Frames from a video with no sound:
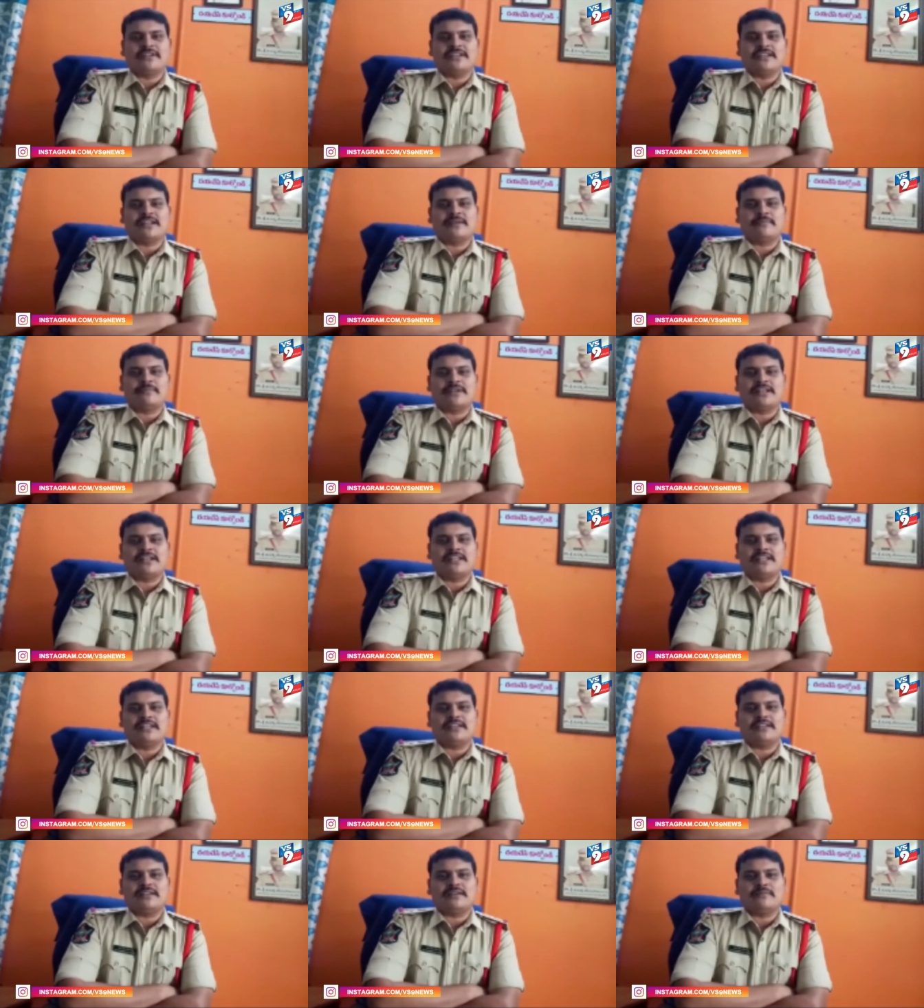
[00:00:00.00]
ఇరేపల్లి
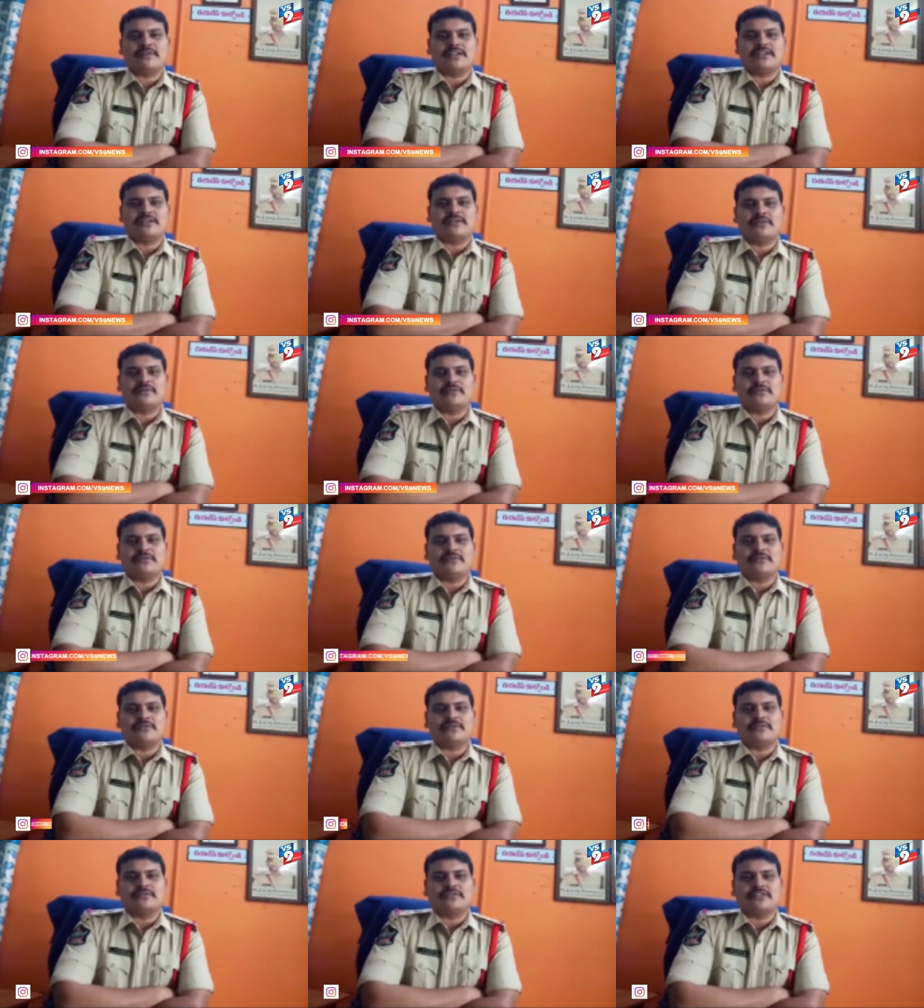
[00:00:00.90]
మరియు
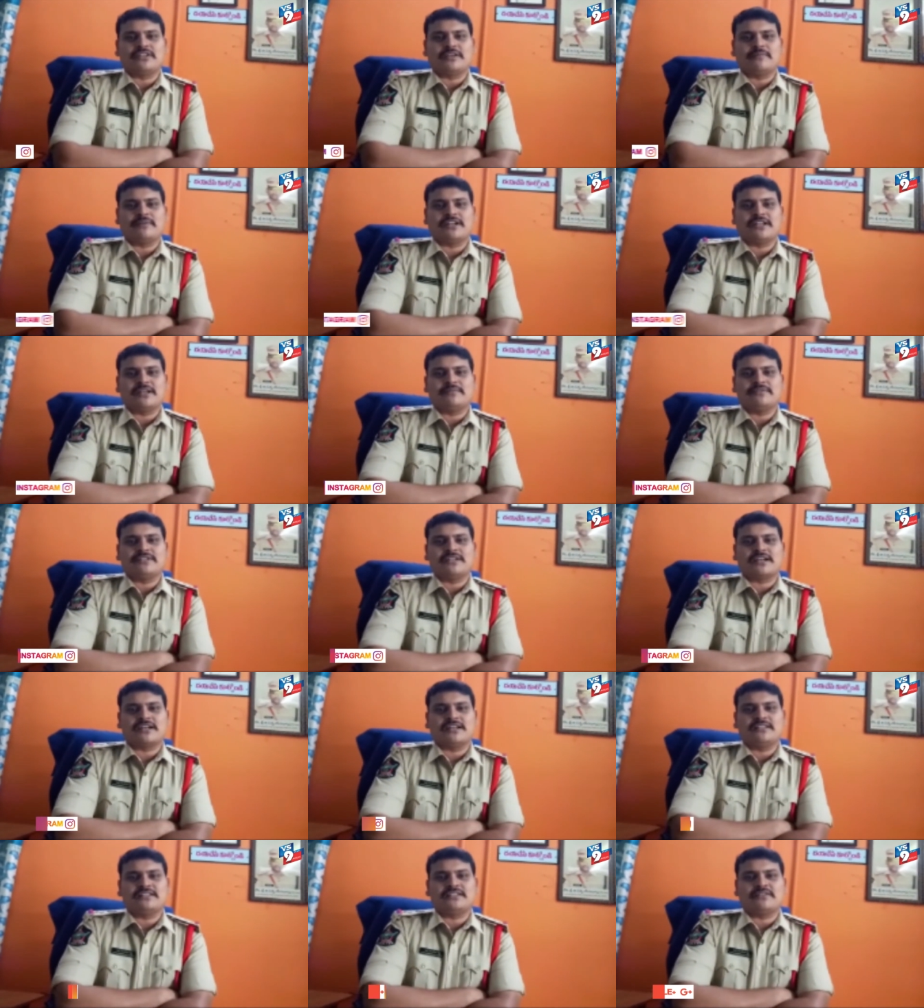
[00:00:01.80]
గుత్తి మండలం
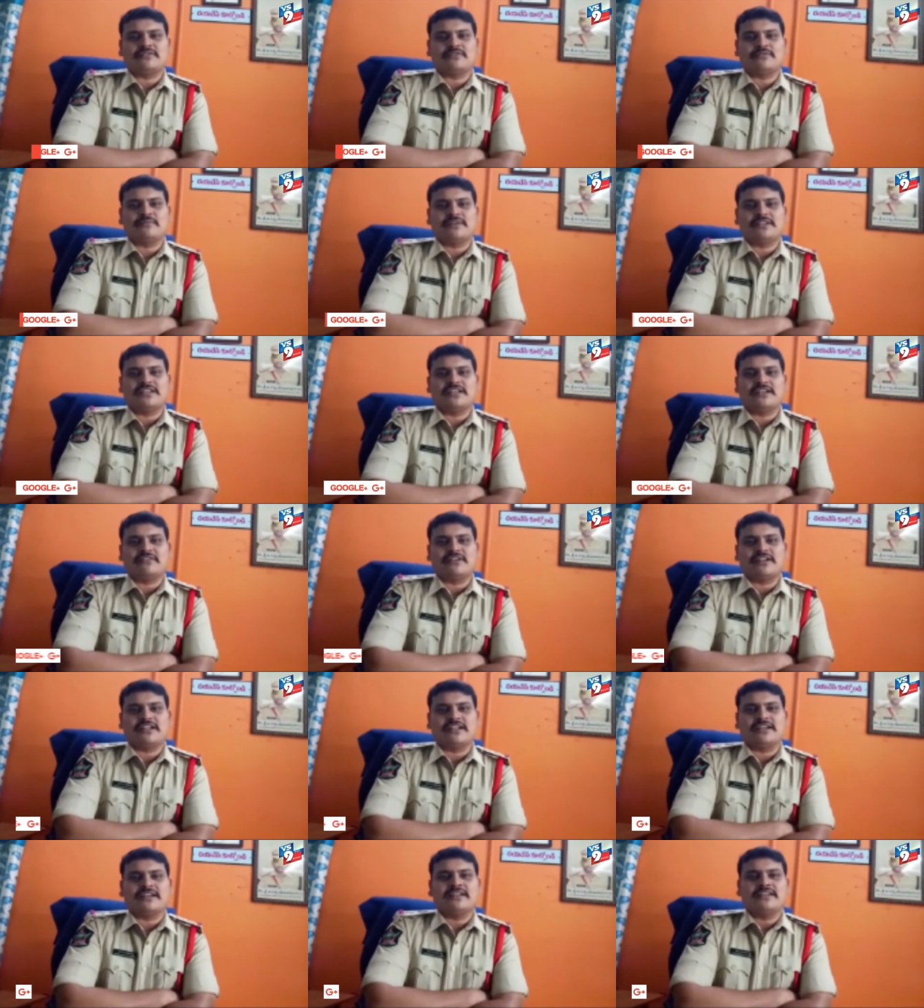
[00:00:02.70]
జక్కల్ చెరువు మధ్యలో
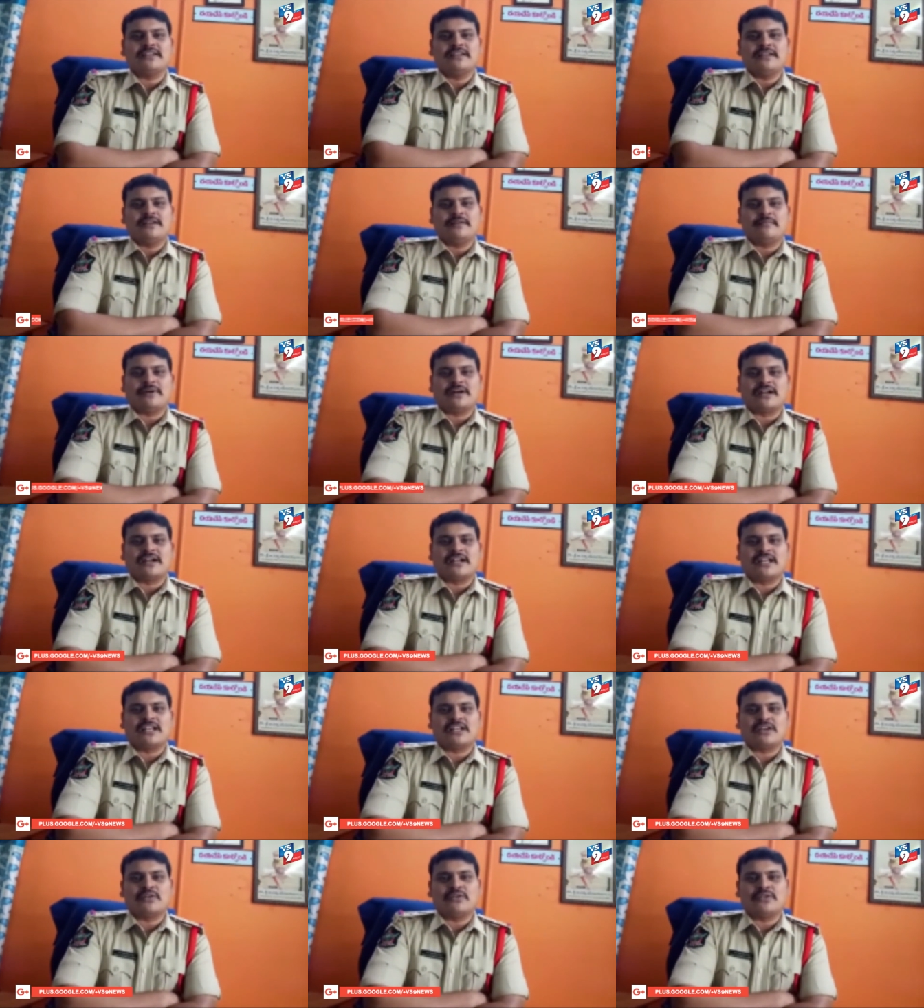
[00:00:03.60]
ఉండే
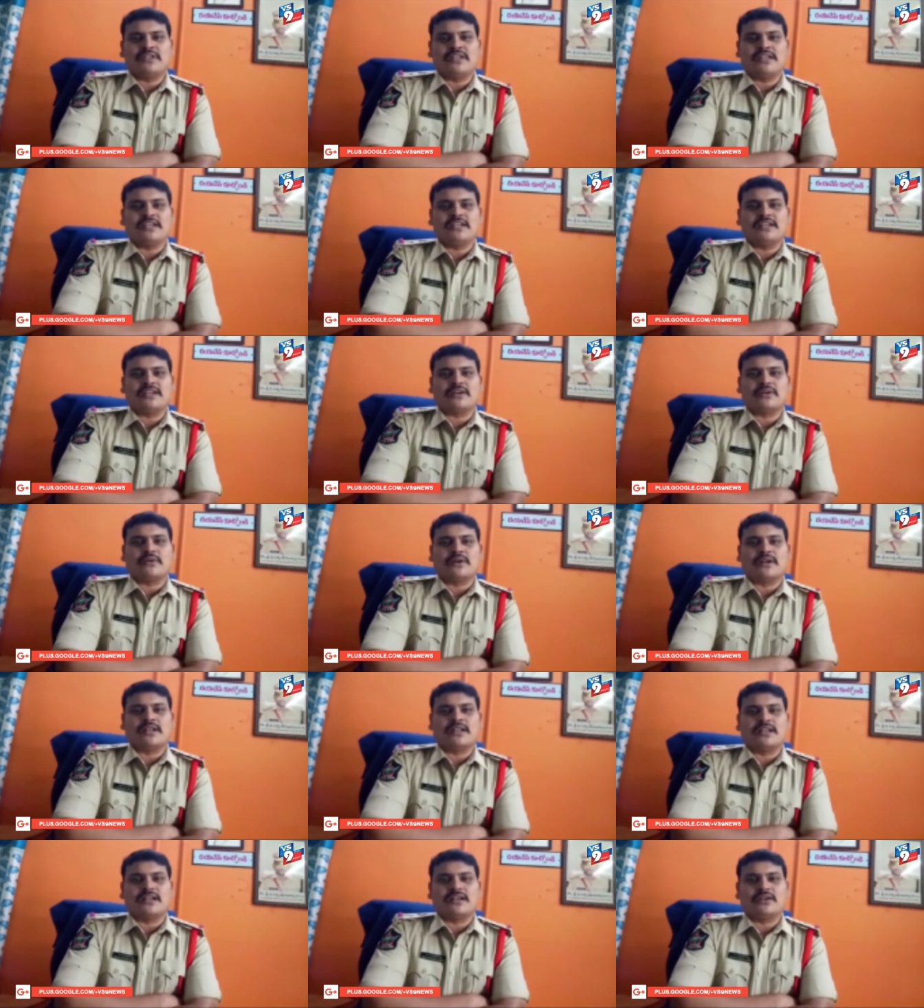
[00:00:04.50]
పగడాల గొంది
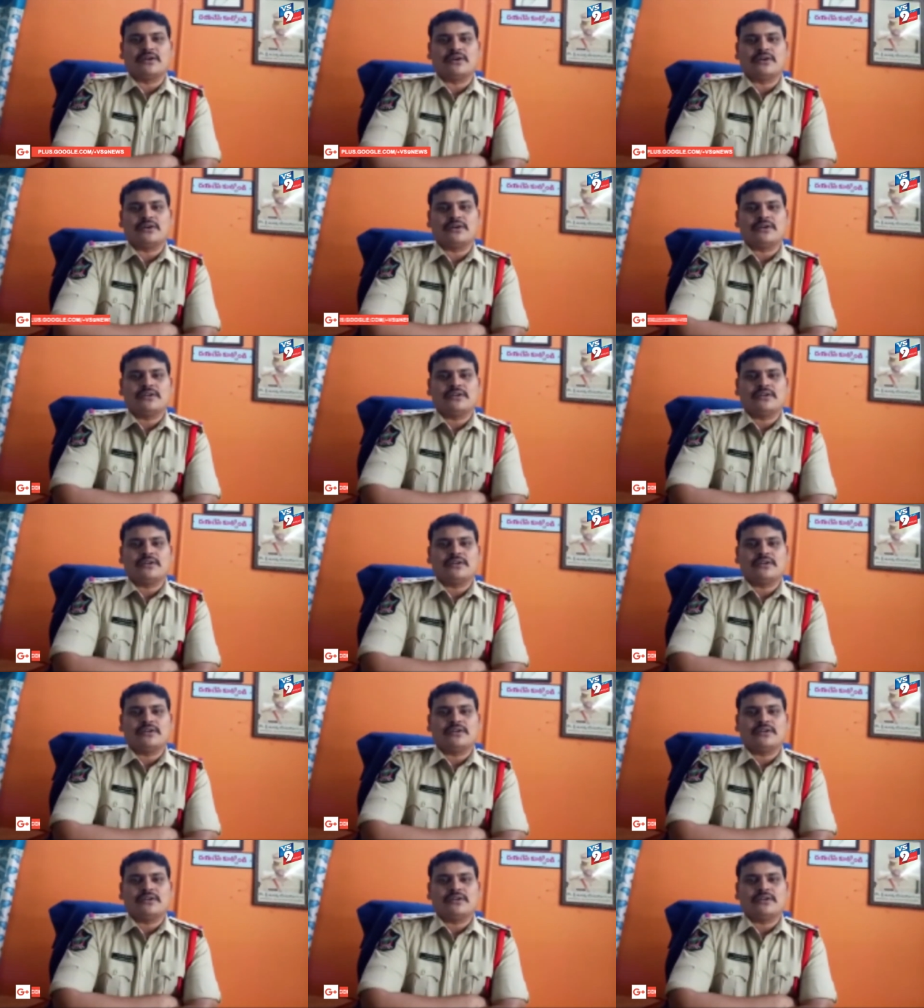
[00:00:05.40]
కొండలలో